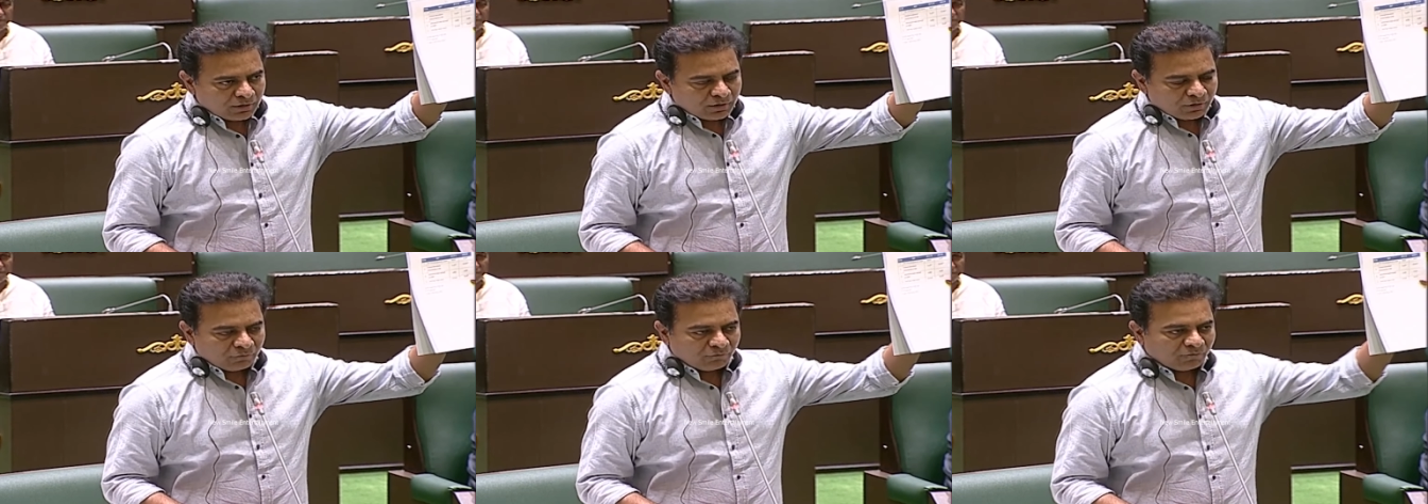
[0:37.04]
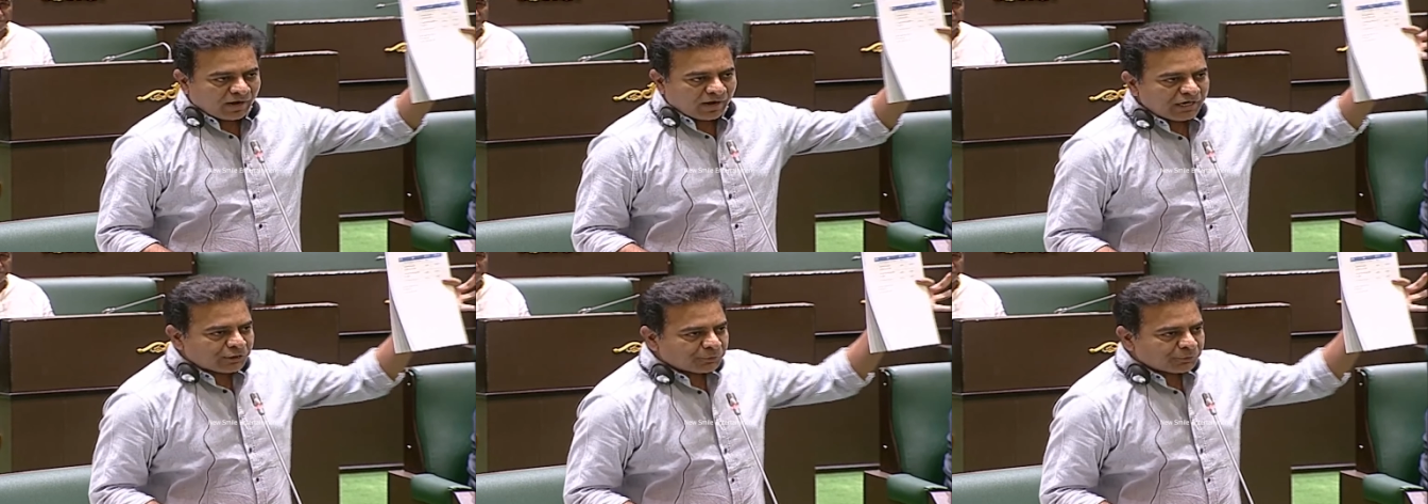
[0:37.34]

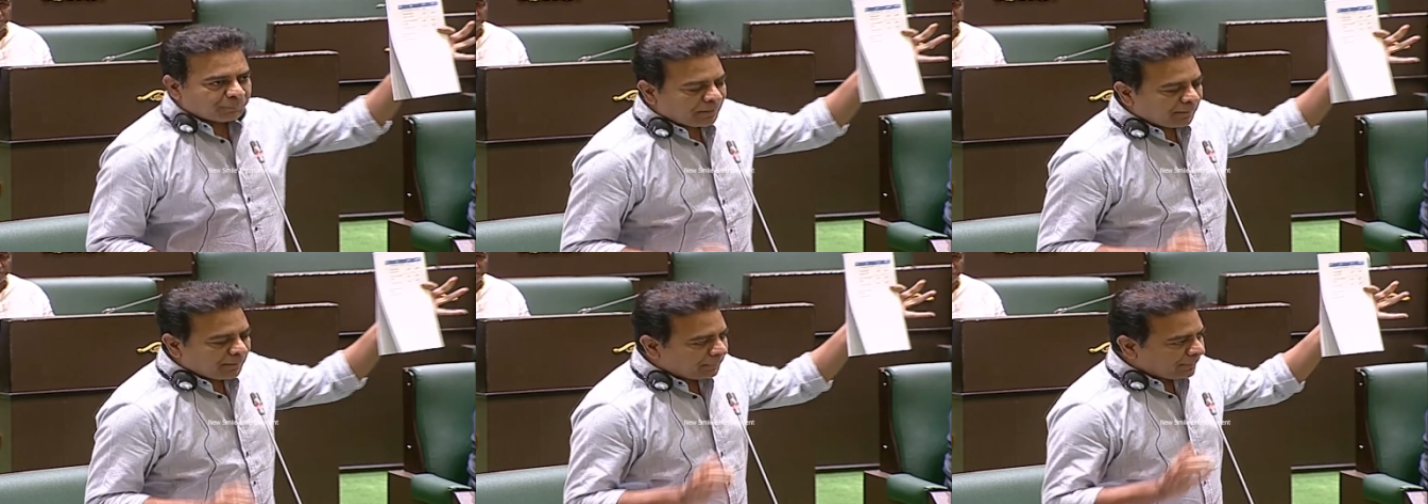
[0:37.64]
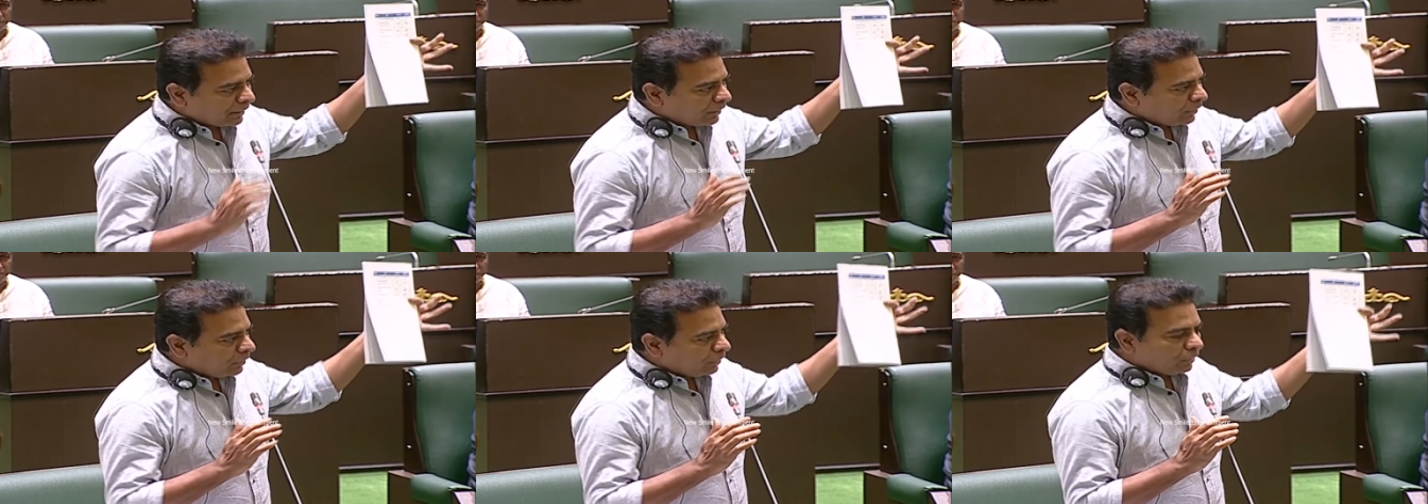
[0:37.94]
వైట్
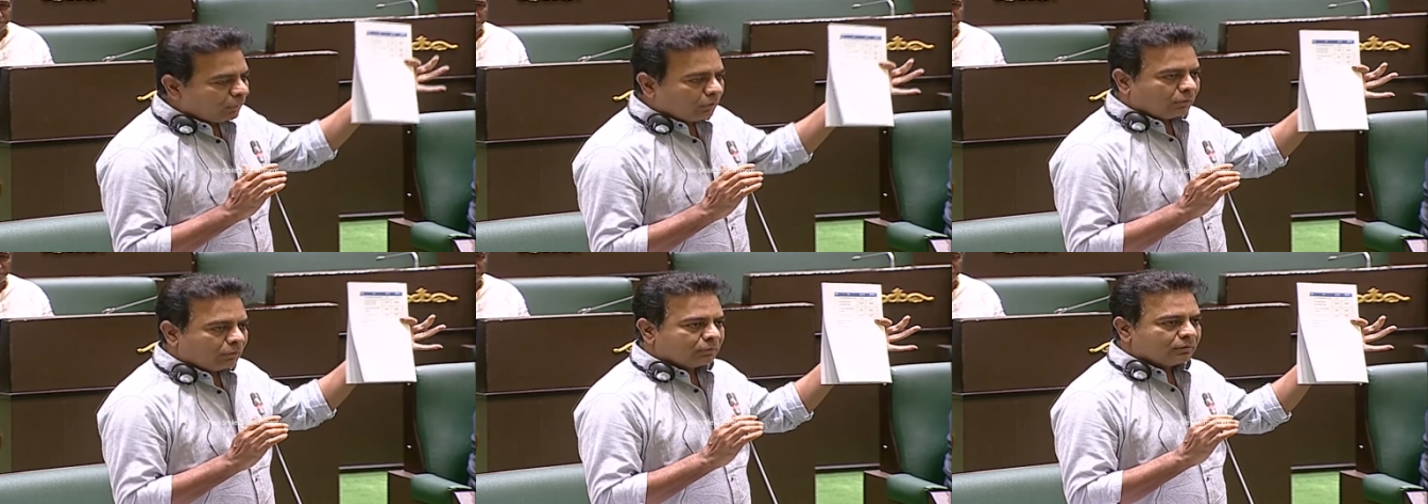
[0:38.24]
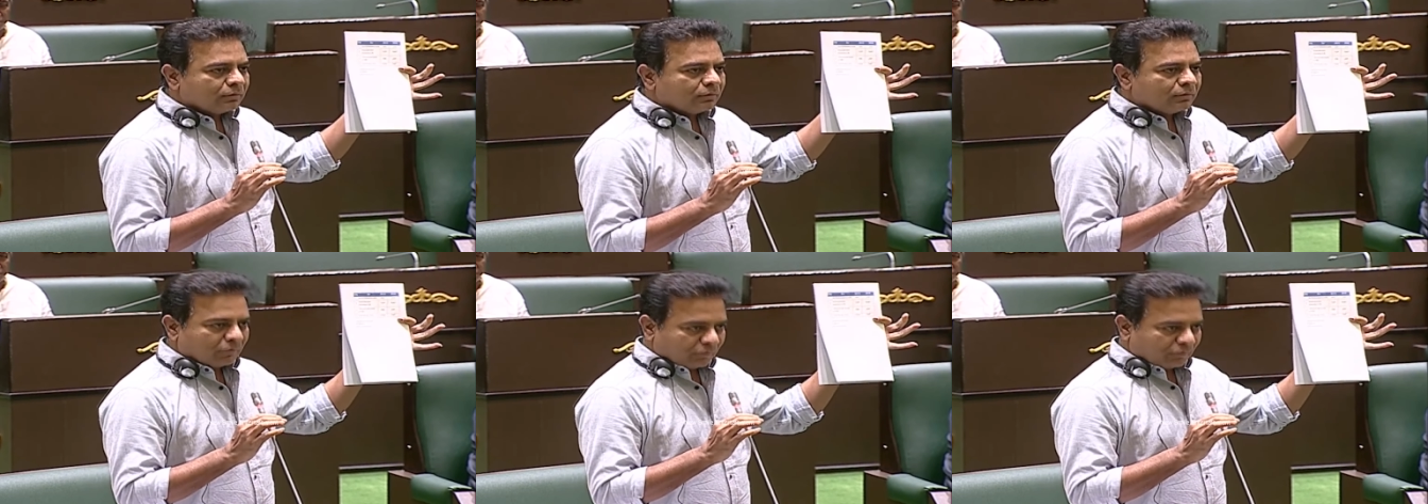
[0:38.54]
పేపర్లో
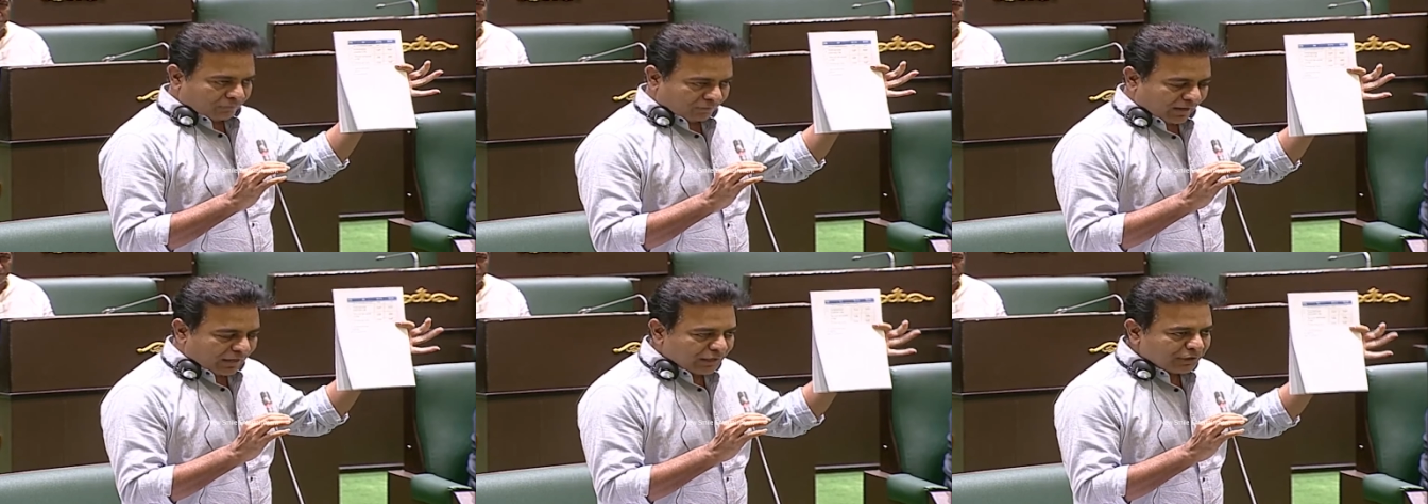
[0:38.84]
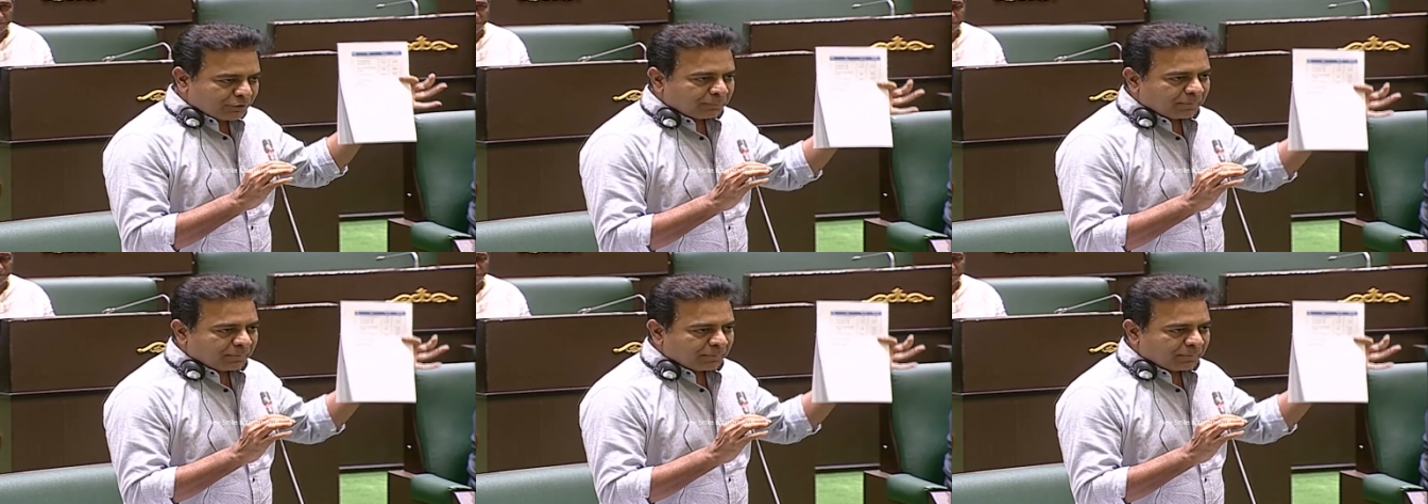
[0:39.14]
వైట్